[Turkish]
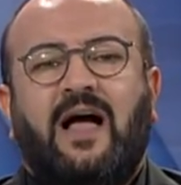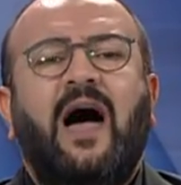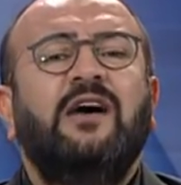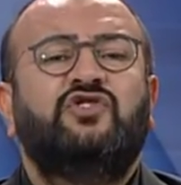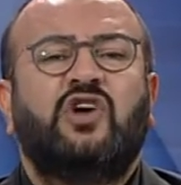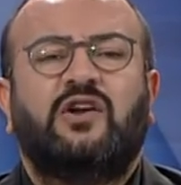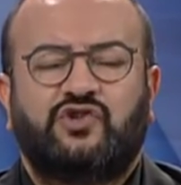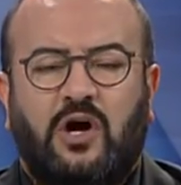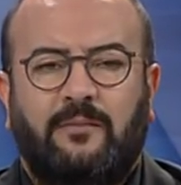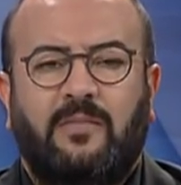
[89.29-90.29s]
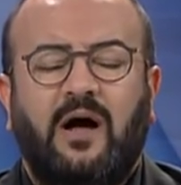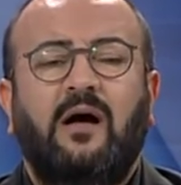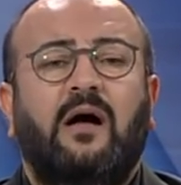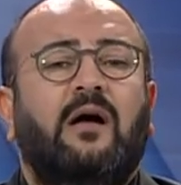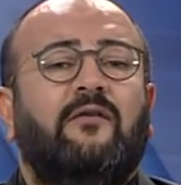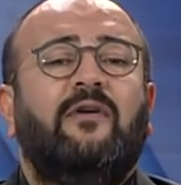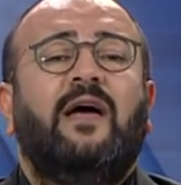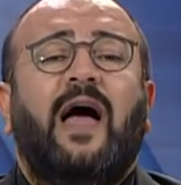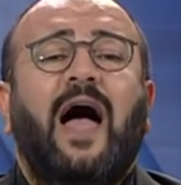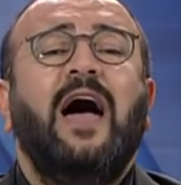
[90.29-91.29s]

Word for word: her çarşamba ve